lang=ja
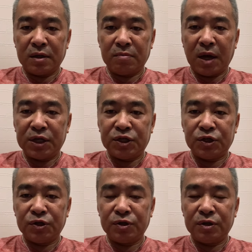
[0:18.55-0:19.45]
毎
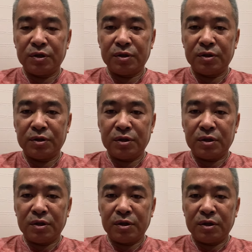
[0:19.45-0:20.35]
週
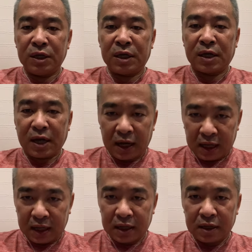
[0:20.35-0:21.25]
1
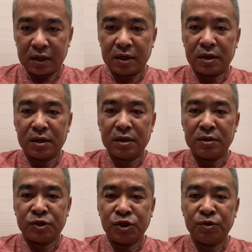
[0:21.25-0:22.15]
回
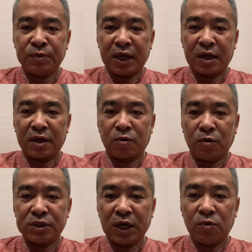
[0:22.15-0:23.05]
Zoom で
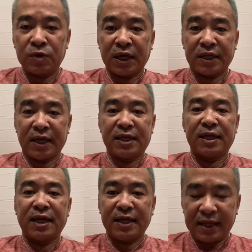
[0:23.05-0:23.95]
講座を受けていた
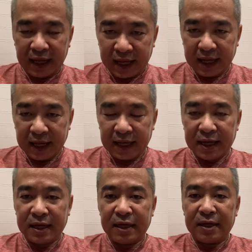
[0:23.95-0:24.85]
だいて、
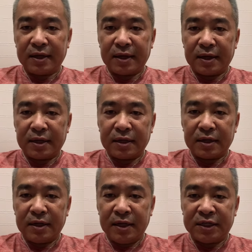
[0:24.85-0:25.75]

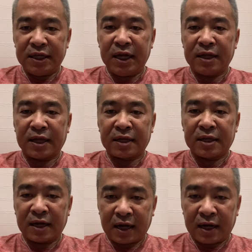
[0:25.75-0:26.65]
1年経っ
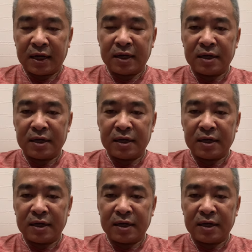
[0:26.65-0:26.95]
たら、